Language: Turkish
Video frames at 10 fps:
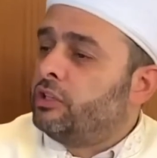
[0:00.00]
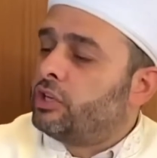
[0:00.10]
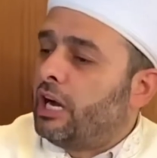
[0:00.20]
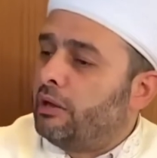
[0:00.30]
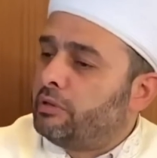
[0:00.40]

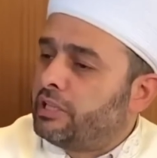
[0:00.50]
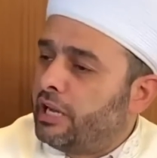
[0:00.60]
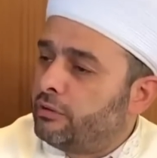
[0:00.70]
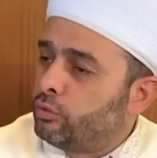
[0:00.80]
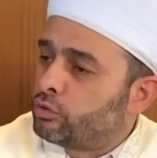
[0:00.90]

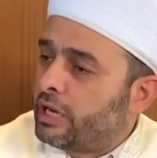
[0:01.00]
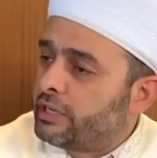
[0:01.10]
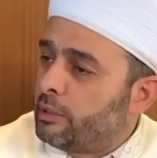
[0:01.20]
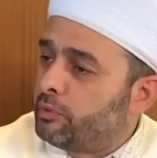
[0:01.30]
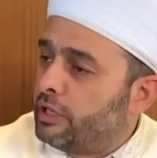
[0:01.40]
Camiden uzak
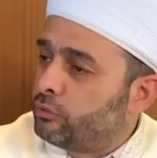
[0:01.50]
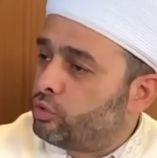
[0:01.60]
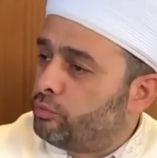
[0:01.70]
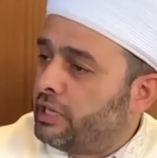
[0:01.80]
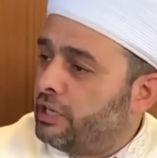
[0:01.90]
yapılan
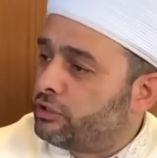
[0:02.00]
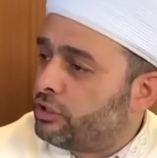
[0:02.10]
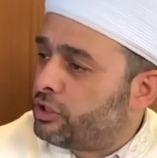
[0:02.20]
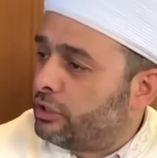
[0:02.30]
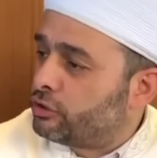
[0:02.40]
tüm
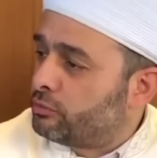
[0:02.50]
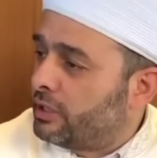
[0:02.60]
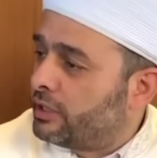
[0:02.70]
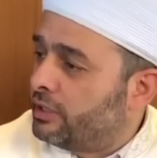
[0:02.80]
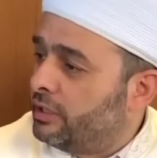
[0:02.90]
gençlik
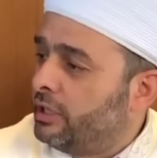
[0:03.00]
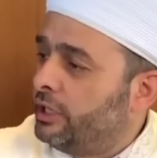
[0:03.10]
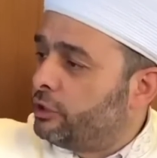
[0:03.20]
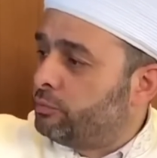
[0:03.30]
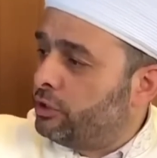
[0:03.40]
çalışmaları
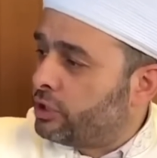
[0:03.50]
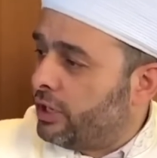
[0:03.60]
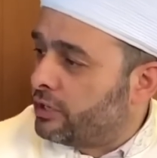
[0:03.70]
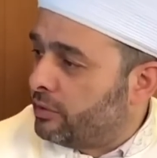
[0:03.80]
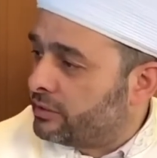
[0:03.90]
hiçbir işe
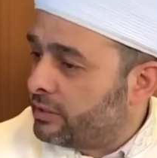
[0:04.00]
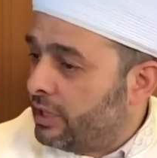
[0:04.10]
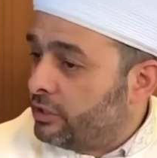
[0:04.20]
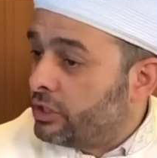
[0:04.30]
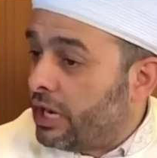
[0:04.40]
yaramaz.
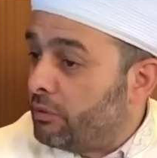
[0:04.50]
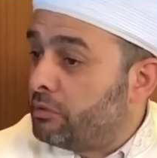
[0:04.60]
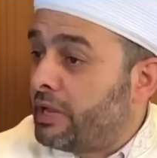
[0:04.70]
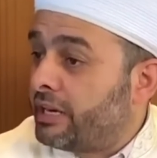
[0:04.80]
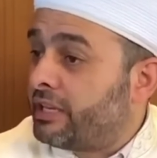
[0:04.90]
Cami
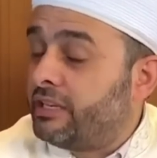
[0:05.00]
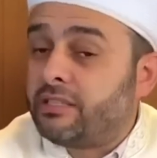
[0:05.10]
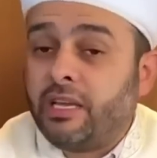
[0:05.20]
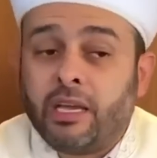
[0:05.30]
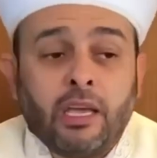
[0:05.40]

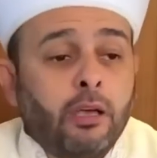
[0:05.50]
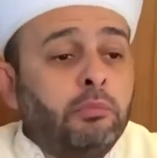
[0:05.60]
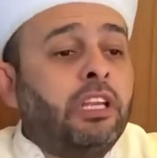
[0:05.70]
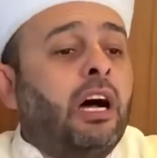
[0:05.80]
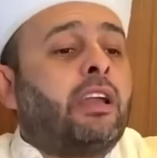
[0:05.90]
merkezli
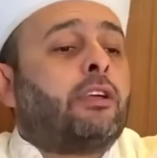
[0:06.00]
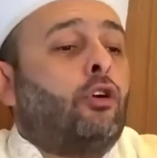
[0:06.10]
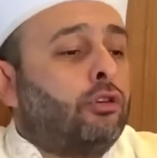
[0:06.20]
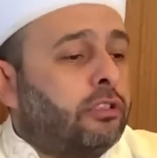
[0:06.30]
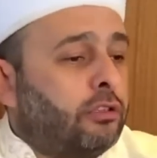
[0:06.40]
minare
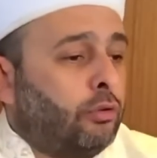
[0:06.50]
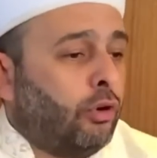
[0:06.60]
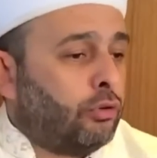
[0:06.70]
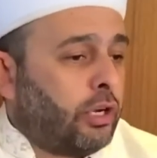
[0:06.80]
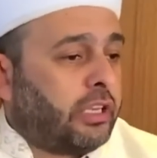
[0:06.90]

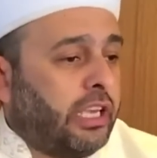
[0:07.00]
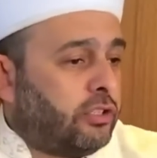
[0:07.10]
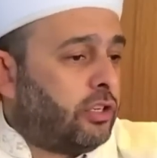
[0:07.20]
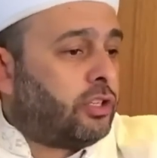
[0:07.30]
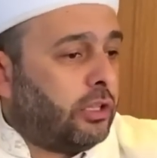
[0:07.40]
gölgesinde olacak
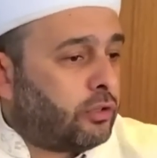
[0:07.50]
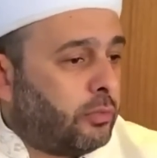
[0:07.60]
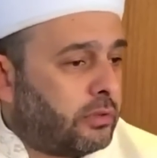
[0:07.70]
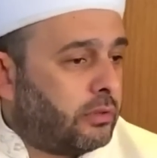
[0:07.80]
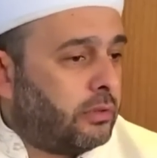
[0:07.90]
gençlik
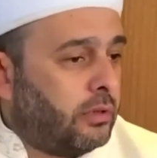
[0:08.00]
çalışması.